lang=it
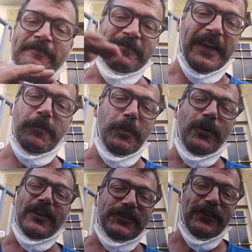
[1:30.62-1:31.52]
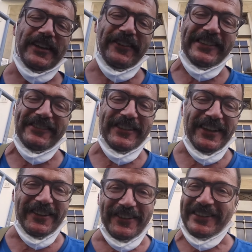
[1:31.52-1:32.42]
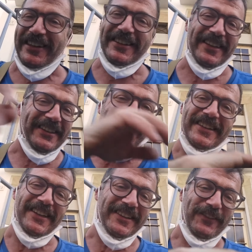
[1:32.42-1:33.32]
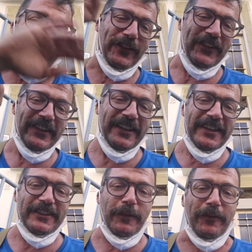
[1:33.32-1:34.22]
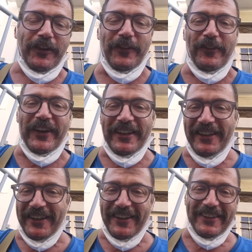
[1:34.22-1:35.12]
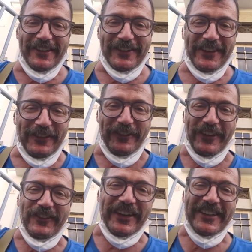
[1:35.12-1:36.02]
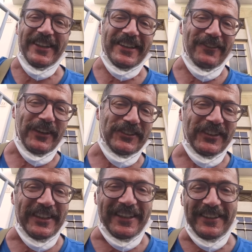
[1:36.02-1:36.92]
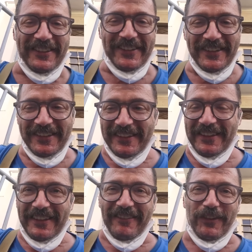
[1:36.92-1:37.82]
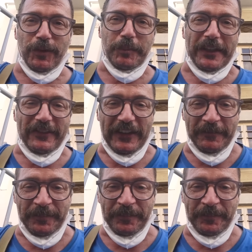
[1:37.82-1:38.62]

ma con poco il sole che ho visto dentro, cioè, da, era da ridere proprio. Devo farmi benedire, eh, devo andarmi a farmi benedire la brasiliana quanto prima.